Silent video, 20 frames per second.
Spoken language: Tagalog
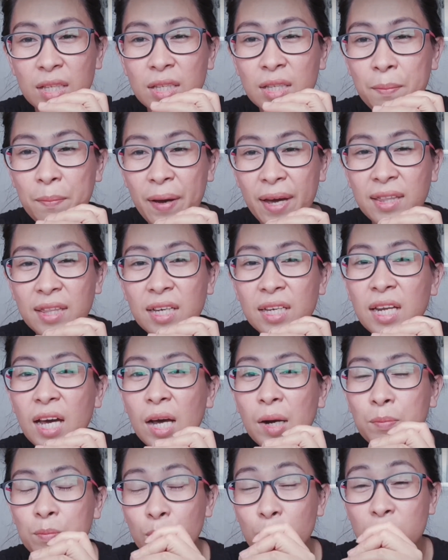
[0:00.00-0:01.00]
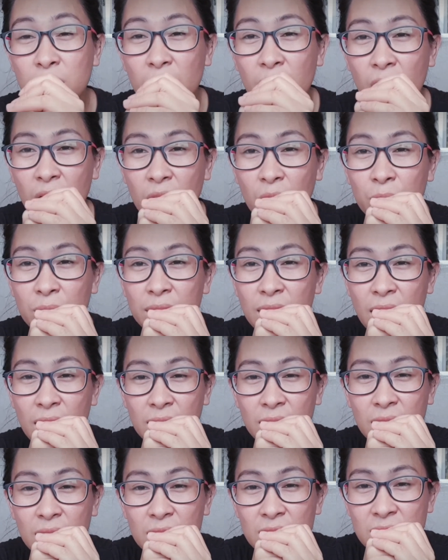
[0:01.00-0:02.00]
depende na lang po sa gagawin
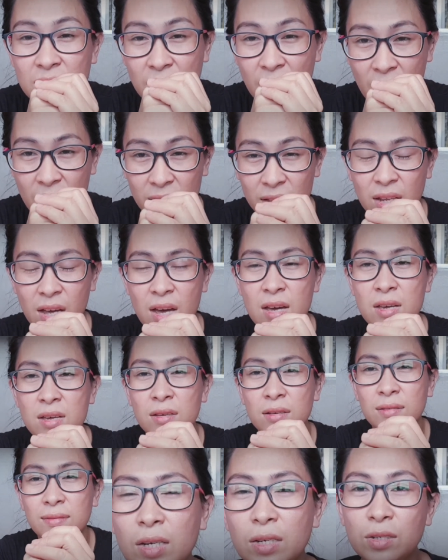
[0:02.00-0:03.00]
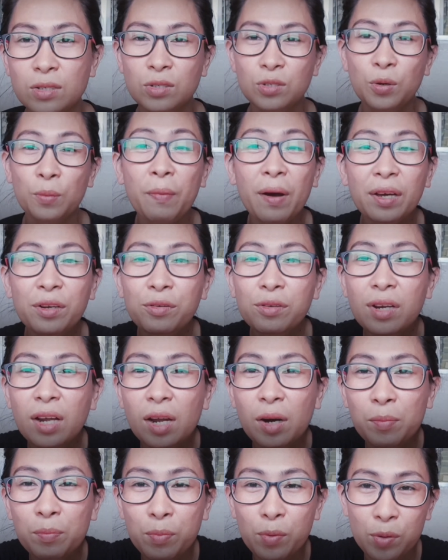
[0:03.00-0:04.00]
nating diskarte. So paano na
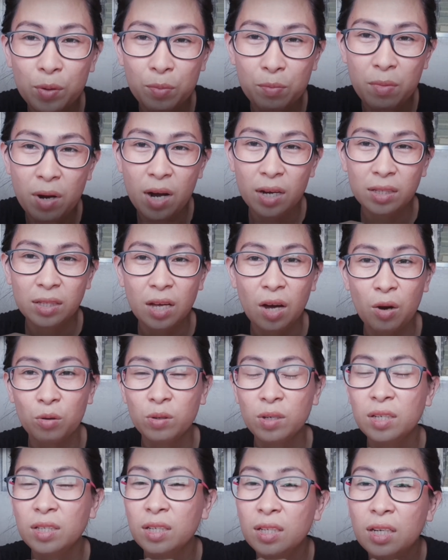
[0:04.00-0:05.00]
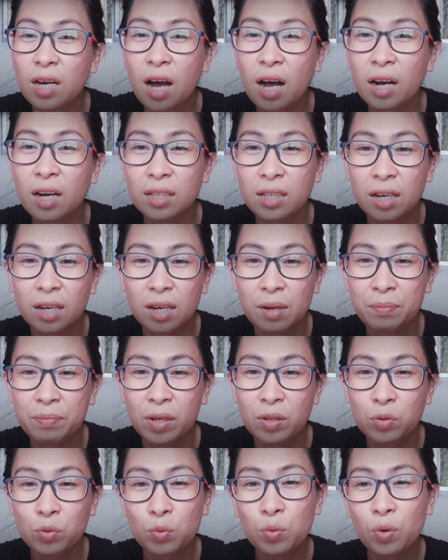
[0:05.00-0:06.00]
lang po yung mga taong hindi katanggap
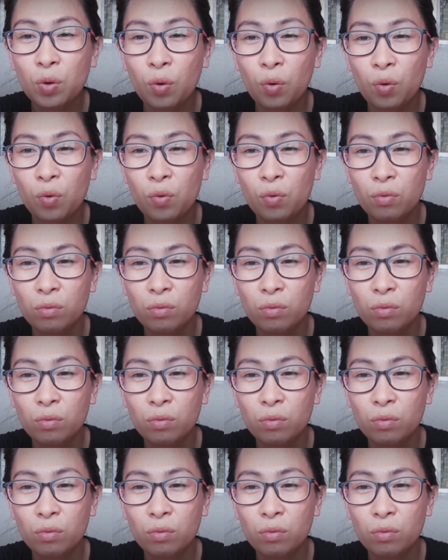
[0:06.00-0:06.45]
ng tulong?